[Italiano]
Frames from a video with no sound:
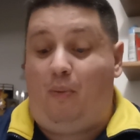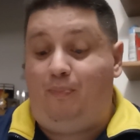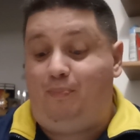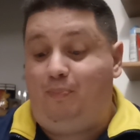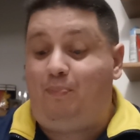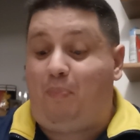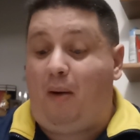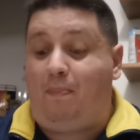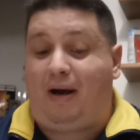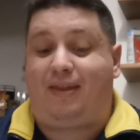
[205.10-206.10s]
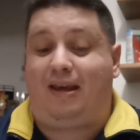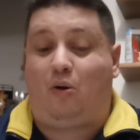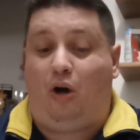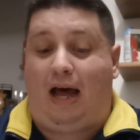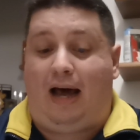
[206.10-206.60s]
po', un po'
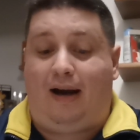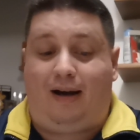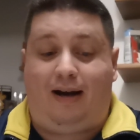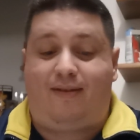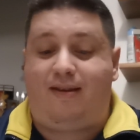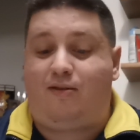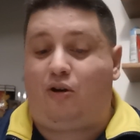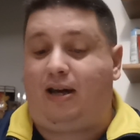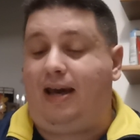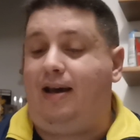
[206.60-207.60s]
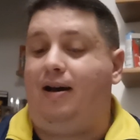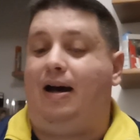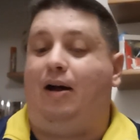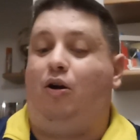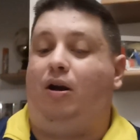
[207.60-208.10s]
particolare, nel senso
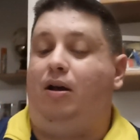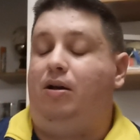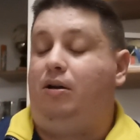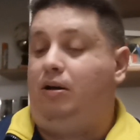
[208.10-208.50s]
che, allora,